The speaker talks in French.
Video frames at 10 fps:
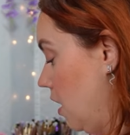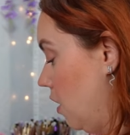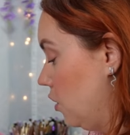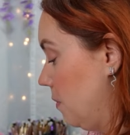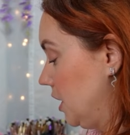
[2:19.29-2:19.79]

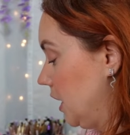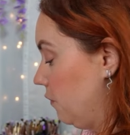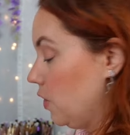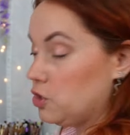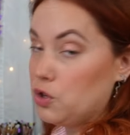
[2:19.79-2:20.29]
Alors comme à
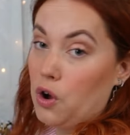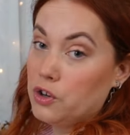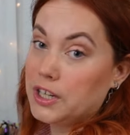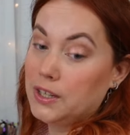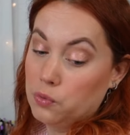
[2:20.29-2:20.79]
chaque fois, je
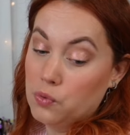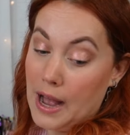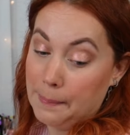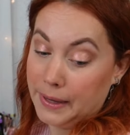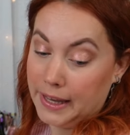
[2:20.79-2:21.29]
rangerai tout
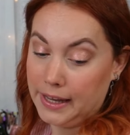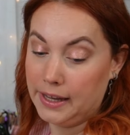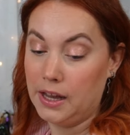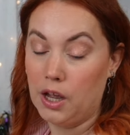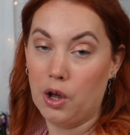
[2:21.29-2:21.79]
après
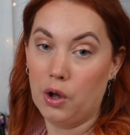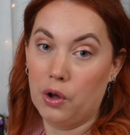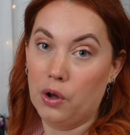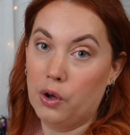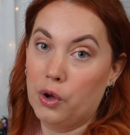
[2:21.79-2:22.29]

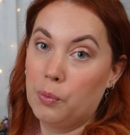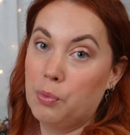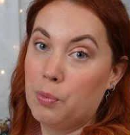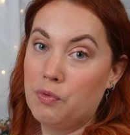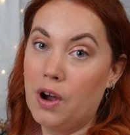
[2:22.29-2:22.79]
euh,
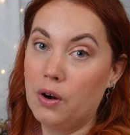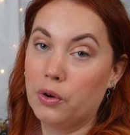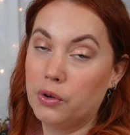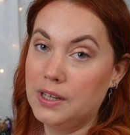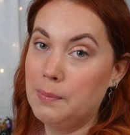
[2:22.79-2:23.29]
pour pouvoir le
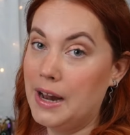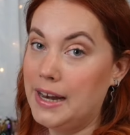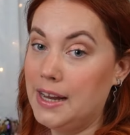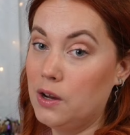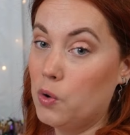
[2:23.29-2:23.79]

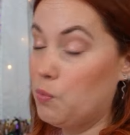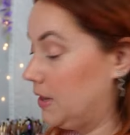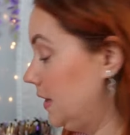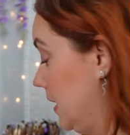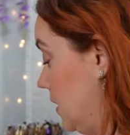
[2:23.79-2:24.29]
redéballer au
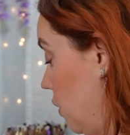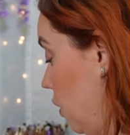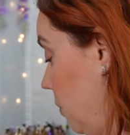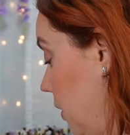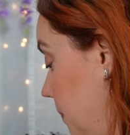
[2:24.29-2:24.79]
mois de
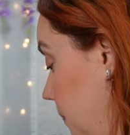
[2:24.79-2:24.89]
décembre.